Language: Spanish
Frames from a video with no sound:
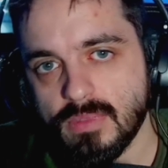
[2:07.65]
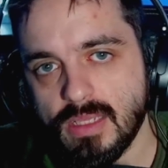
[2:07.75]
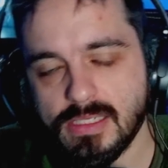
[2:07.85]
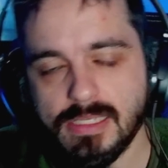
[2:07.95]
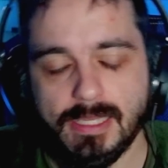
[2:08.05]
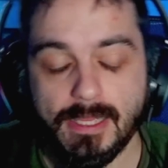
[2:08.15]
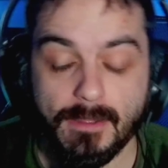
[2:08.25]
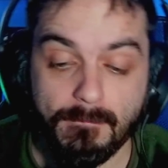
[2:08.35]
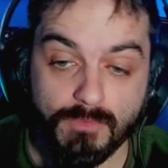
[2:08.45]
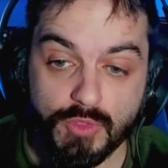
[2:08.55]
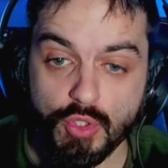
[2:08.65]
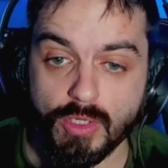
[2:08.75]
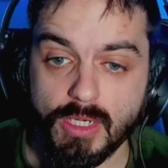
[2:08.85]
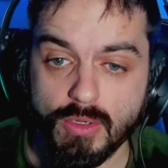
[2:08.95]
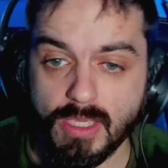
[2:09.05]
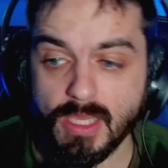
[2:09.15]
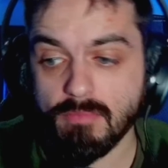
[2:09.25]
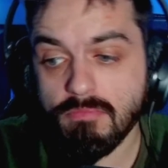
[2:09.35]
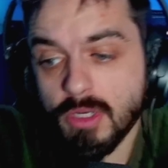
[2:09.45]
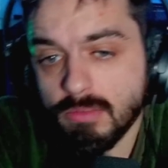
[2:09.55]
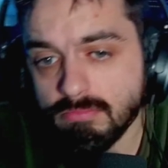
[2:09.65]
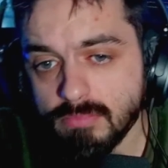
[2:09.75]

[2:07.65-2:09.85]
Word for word: Así que yo creo que, bueno,